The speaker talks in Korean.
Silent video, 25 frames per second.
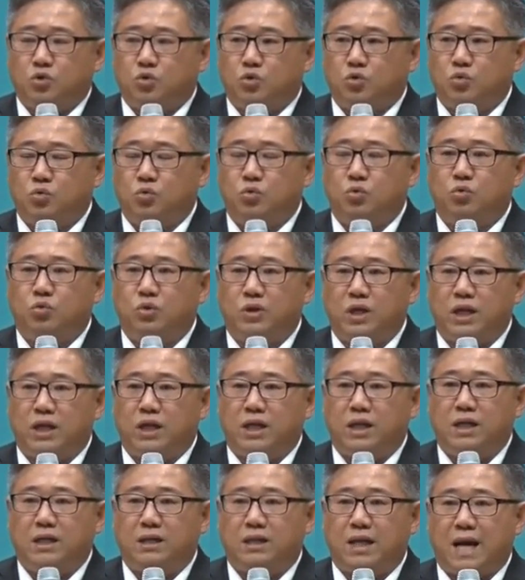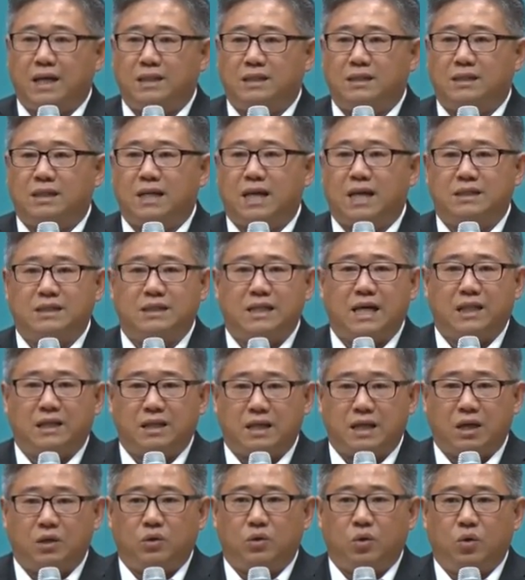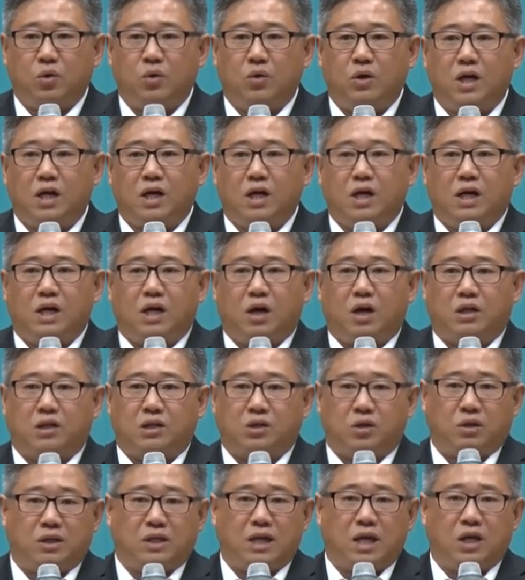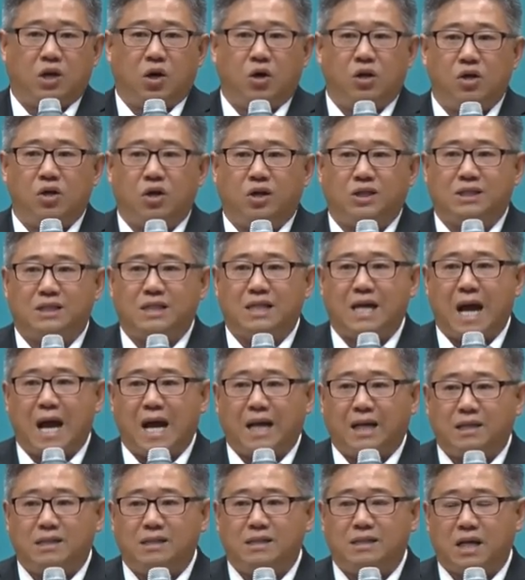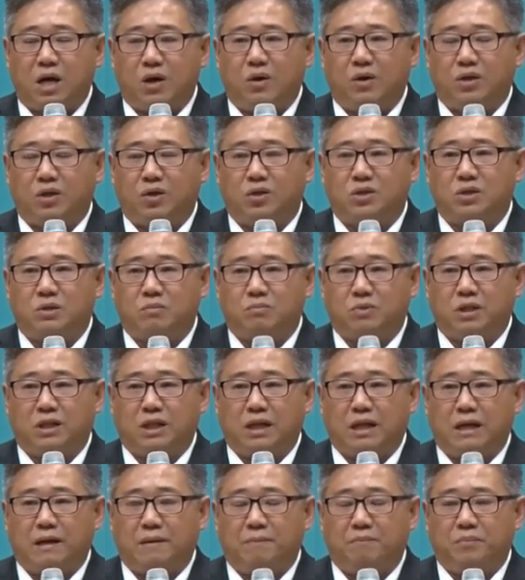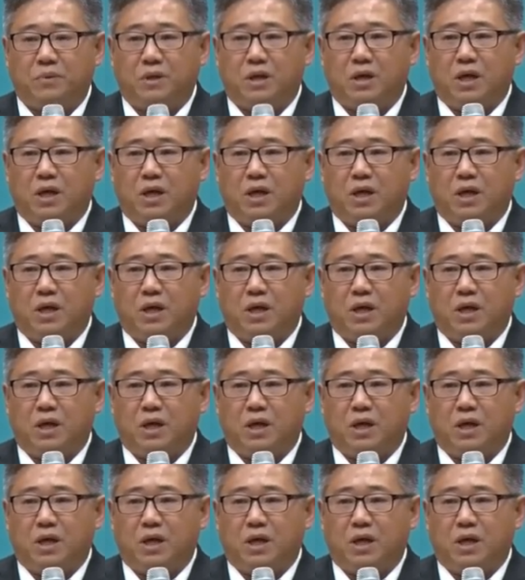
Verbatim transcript: 중국이 당시까지 하더라도 어, 그렇게 열려있지 않은 상황이었습니다.